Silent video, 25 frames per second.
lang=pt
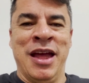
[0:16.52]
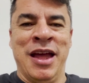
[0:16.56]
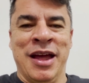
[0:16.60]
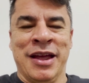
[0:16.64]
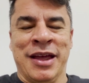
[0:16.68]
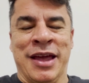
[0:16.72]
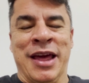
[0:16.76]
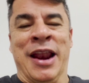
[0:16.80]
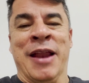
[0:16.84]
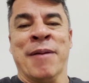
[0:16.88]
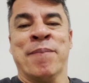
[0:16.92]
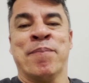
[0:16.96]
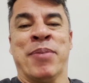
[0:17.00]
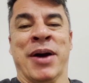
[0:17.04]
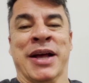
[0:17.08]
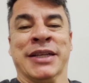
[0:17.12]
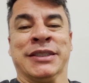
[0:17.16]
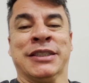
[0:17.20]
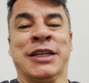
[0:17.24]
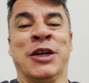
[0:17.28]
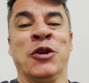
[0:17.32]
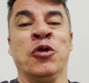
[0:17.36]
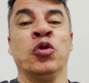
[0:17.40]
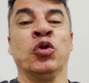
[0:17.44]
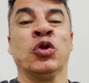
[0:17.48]
aquela
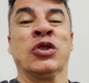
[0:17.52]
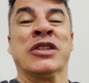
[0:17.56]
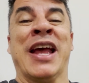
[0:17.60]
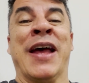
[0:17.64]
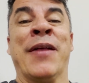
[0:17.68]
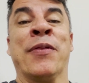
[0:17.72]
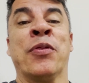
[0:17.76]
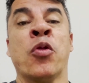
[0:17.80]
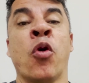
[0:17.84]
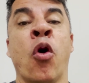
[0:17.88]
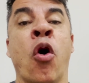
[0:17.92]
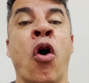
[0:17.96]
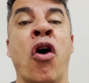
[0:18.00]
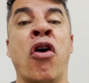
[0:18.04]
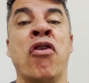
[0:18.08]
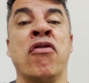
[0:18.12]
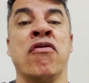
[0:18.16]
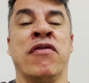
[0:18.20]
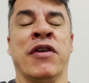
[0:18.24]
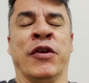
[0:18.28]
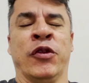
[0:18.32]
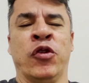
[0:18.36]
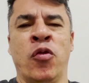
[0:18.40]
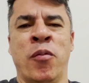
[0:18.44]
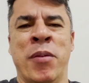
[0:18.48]
paz que nos
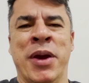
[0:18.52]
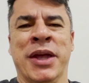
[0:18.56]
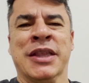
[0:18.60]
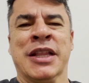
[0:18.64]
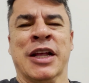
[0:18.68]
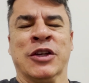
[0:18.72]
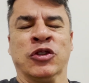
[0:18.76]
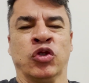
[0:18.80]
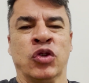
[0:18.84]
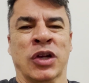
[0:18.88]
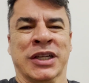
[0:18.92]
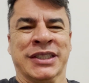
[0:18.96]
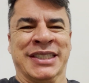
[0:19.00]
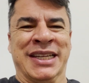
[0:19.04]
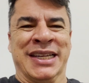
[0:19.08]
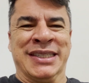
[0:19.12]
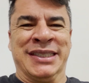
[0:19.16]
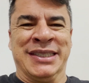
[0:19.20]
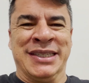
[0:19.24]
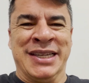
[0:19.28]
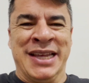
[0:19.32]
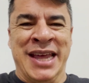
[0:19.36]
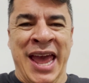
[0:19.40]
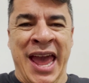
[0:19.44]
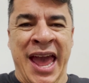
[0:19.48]
renova no meio das
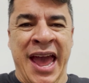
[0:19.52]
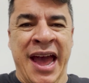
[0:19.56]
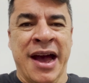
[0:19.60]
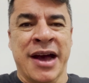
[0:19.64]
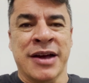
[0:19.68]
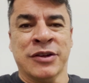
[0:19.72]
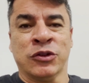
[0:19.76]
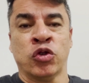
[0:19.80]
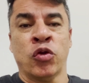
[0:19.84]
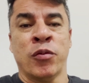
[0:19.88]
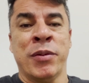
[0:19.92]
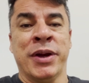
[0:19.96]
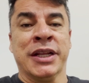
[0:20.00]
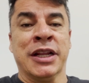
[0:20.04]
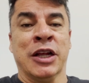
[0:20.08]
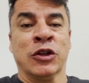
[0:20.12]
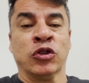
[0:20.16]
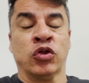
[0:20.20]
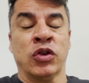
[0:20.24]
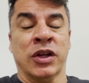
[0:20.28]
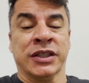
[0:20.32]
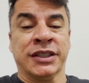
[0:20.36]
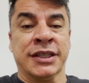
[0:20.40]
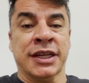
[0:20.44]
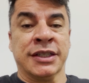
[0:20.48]
nossas guerras, no meio
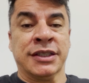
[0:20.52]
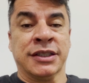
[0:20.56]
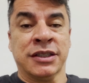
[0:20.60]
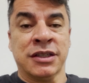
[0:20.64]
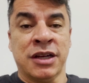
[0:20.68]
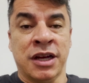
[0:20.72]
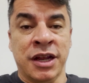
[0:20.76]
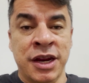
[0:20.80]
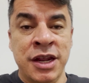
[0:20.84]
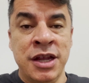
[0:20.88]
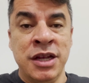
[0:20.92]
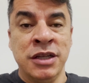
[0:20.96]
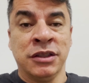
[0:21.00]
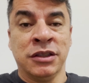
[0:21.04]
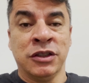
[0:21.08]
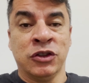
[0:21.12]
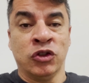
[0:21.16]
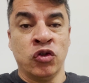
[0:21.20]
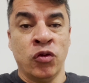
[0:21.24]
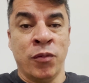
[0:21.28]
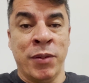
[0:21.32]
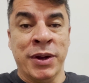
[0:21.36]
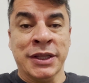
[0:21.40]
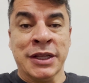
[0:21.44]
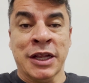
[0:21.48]
das nossas crises,
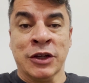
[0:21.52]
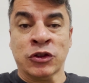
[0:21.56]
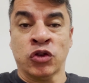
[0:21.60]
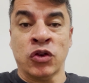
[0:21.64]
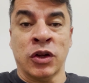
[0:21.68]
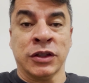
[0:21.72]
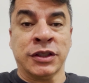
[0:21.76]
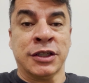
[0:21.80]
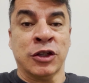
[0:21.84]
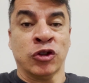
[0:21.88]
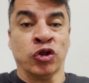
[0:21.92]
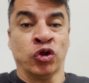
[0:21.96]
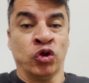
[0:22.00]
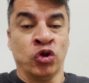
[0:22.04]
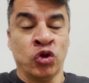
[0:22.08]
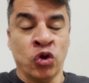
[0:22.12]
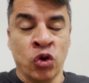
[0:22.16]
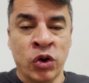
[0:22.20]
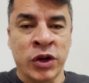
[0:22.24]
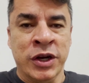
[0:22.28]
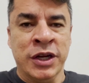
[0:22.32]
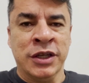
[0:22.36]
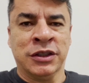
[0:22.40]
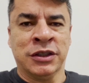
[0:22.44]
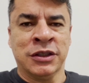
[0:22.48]
no meio das nossas
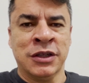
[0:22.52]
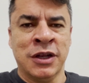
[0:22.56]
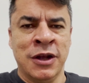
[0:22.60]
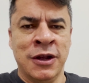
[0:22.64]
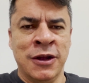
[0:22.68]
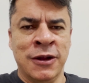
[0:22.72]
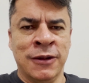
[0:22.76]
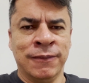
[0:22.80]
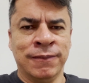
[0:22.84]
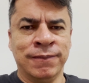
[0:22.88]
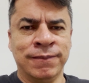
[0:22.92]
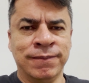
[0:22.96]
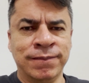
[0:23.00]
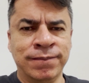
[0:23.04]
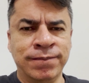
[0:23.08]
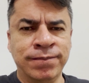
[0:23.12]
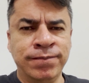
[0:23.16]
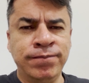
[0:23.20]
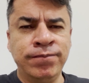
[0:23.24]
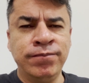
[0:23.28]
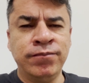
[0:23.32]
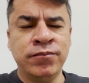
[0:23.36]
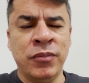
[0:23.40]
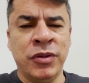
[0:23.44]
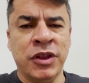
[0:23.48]
dores.
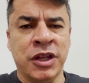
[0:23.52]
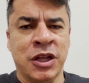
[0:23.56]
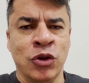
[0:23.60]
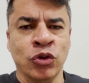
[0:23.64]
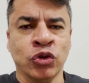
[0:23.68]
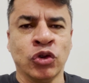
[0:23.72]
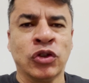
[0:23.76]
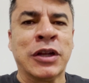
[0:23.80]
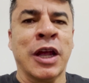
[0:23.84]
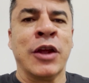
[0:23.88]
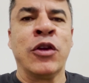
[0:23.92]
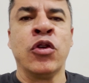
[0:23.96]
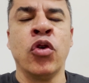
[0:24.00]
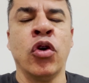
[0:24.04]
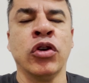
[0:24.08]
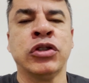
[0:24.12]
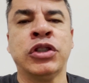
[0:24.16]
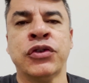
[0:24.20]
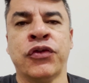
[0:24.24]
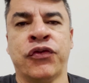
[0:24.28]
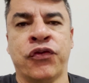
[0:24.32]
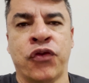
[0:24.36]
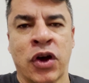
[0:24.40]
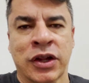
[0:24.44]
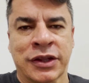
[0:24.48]
Que o Senhor
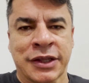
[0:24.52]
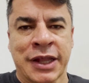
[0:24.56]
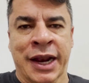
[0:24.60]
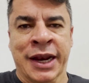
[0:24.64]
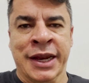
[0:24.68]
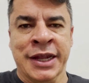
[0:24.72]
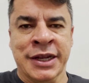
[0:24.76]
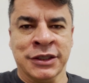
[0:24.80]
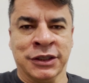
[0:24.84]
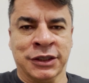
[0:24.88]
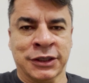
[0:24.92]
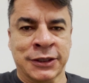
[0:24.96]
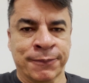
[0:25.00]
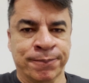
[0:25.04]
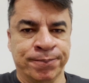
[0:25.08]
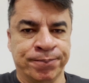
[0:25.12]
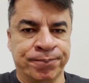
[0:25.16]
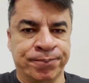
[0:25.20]
te fortaleça.